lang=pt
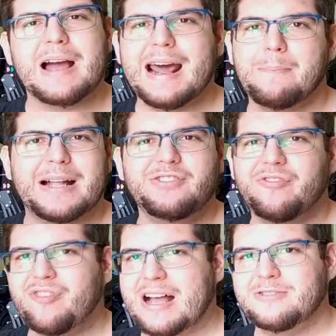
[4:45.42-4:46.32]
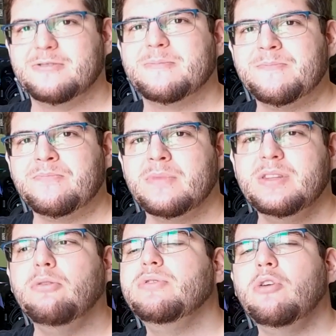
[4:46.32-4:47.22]
Cara, bate fácil.
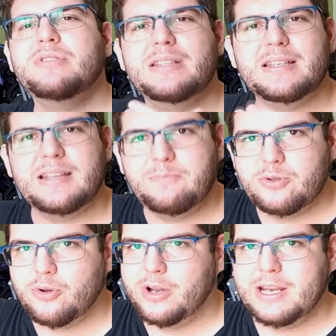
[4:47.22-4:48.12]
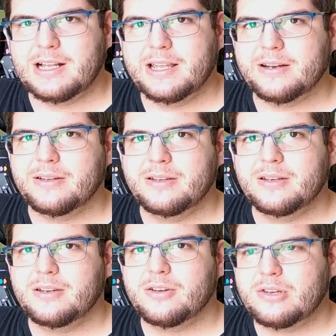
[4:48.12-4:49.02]
Então não se decepcionem, galera
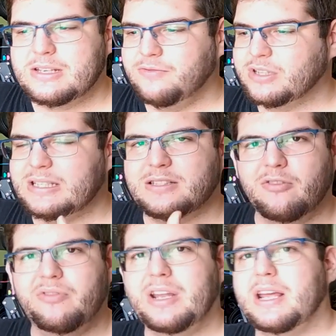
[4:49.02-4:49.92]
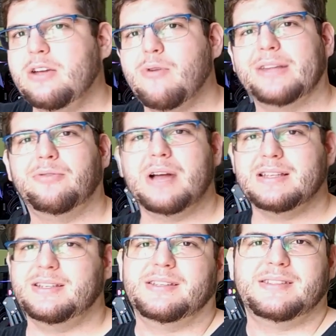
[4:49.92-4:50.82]
que vocês estão vendo aí,
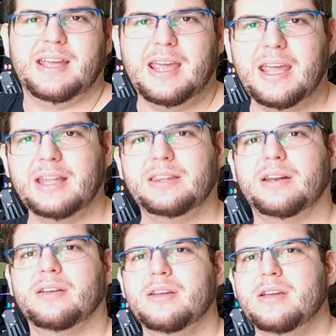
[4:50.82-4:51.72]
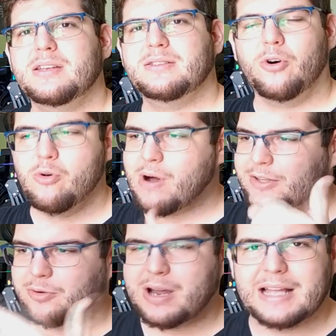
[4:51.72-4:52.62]
4K 60 ou
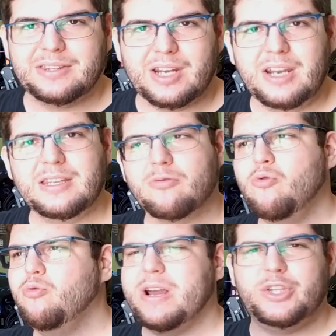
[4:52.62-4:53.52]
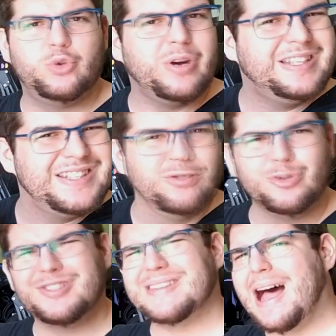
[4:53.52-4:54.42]
4K 30 com ray tracing
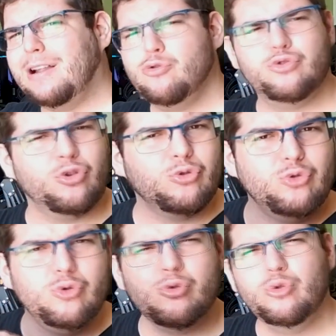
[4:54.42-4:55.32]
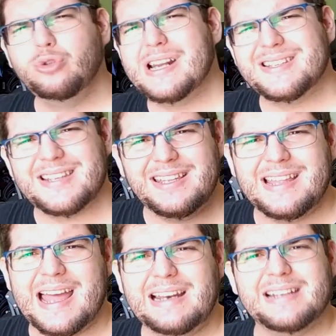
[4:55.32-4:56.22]
no talo, jogo no ultra,
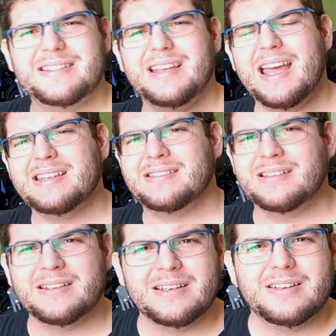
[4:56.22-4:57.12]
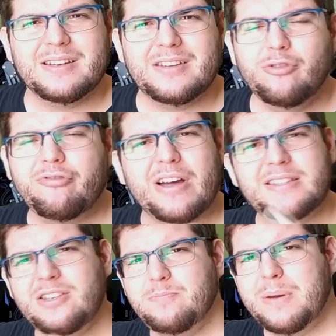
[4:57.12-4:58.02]
sem DLSS, não
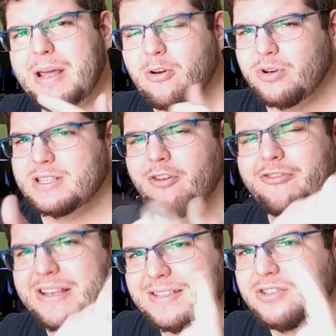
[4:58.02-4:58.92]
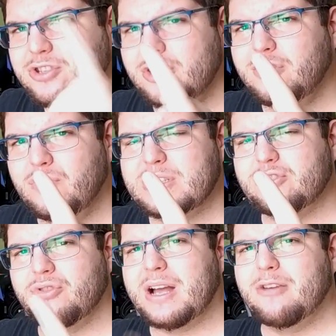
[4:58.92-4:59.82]
faz primeira coisa, não faz sentido
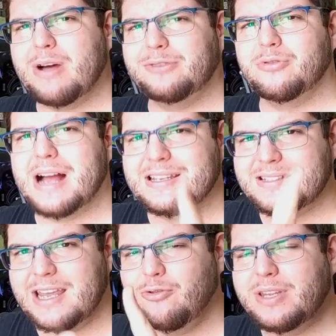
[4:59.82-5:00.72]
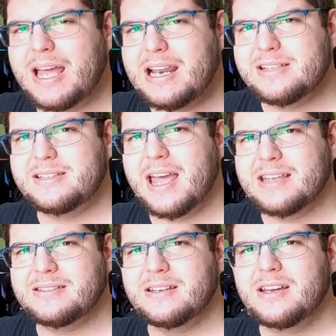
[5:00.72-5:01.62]
você jogar em 4K sem o
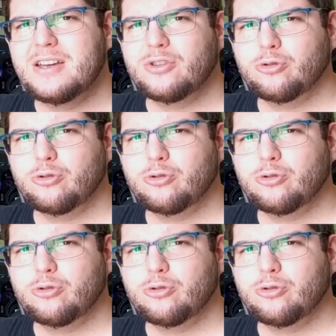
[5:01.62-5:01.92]
DLSS